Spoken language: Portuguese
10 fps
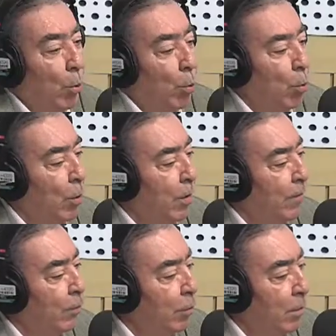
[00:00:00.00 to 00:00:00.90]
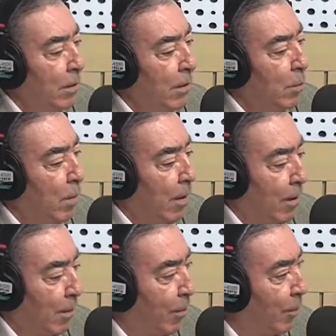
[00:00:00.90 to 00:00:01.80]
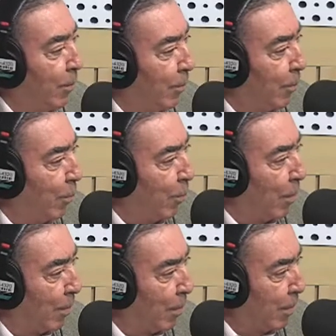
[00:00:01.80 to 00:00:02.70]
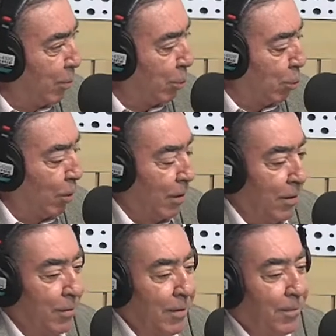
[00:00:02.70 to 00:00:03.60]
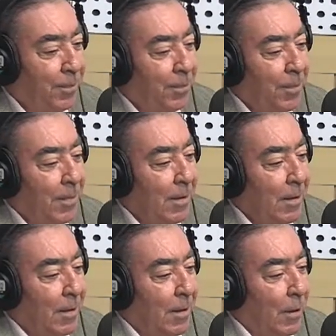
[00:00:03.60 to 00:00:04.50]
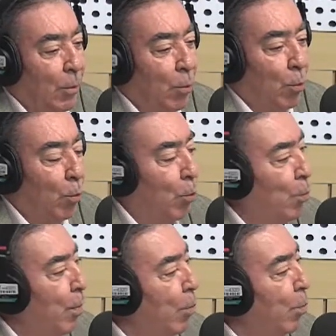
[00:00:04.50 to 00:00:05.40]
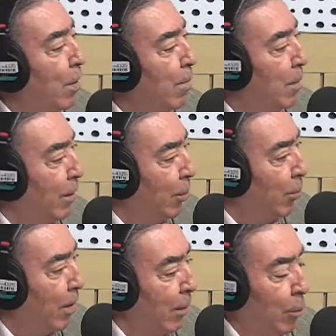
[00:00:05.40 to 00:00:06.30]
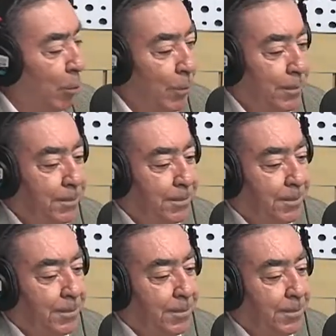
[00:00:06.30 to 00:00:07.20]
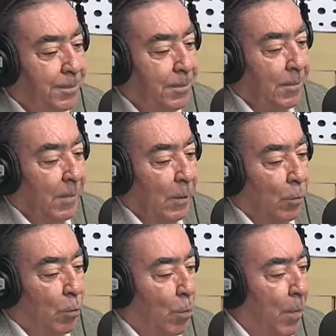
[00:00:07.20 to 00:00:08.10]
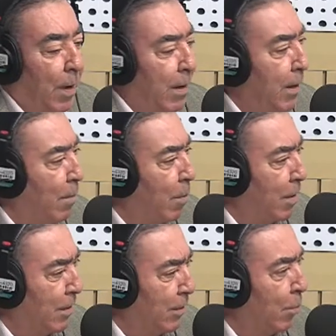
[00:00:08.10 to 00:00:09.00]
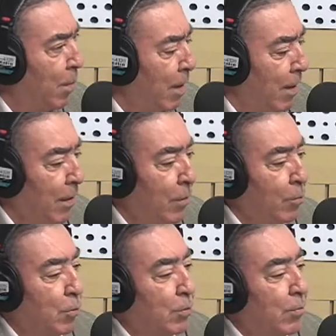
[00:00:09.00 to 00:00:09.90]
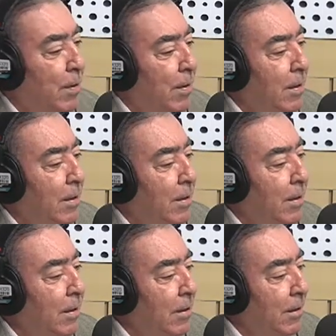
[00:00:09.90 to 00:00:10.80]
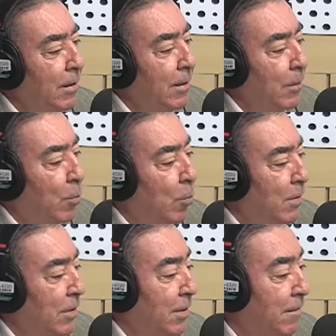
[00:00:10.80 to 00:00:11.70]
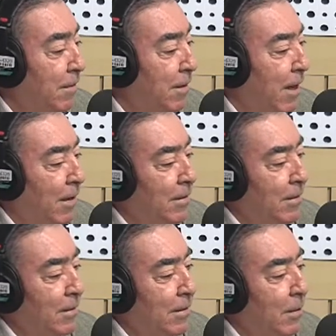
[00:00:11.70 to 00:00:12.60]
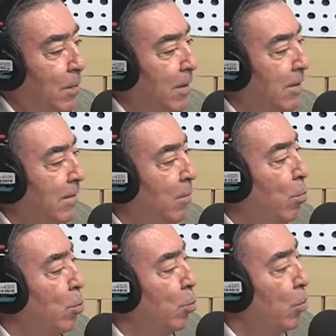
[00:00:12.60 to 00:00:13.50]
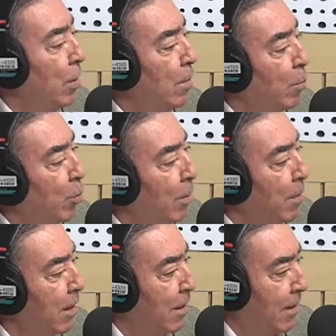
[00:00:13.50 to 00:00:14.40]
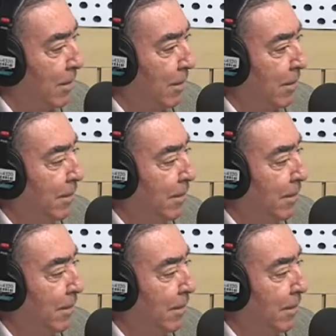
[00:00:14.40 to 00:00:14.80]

O livro tem uma, uma, uma história, não é? O, o, meu primeiro neto, o pai e a mãe são médicos, é? e ele, com as atividades, ele passava muito tempo na minha casa.